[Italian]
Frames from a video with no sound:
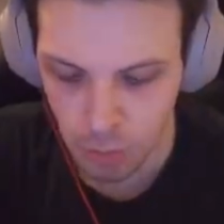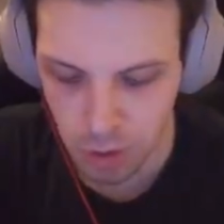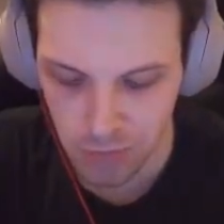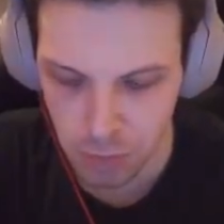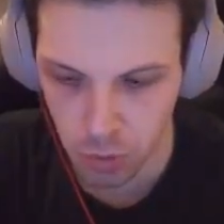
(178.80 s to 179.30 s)
il
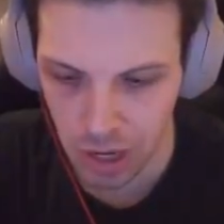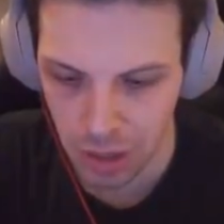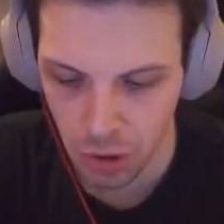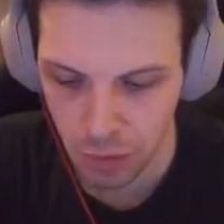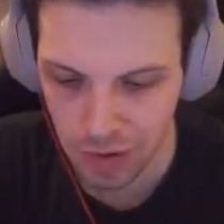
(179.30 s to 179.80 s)
mio fa più
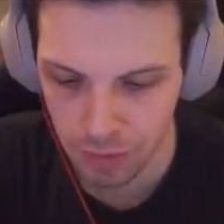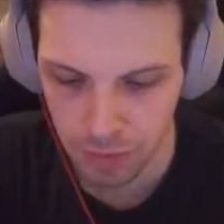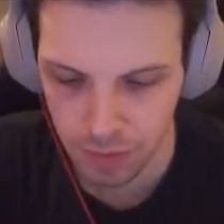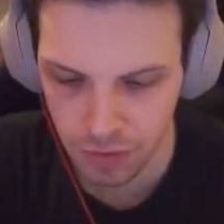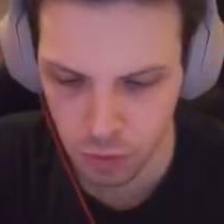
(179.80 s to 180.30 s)
danno, no, fa,
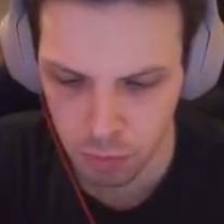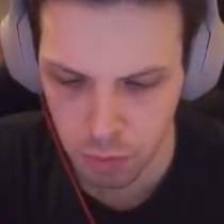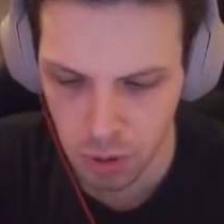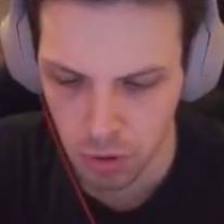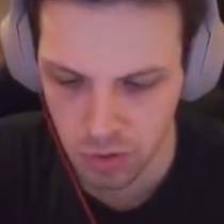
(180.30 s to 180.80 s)
fa, faccio più
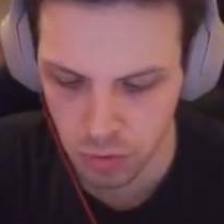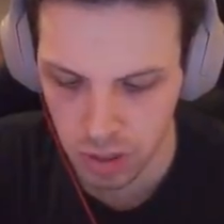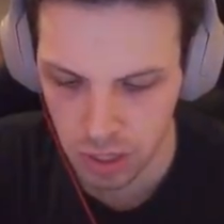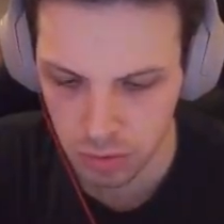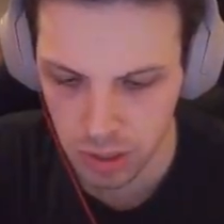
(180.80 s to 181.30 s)
o meno lo stesso
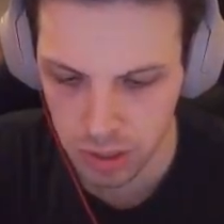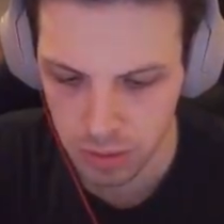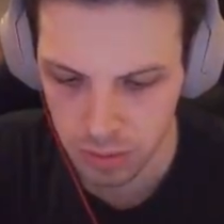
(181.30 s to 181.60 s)
danno, dai.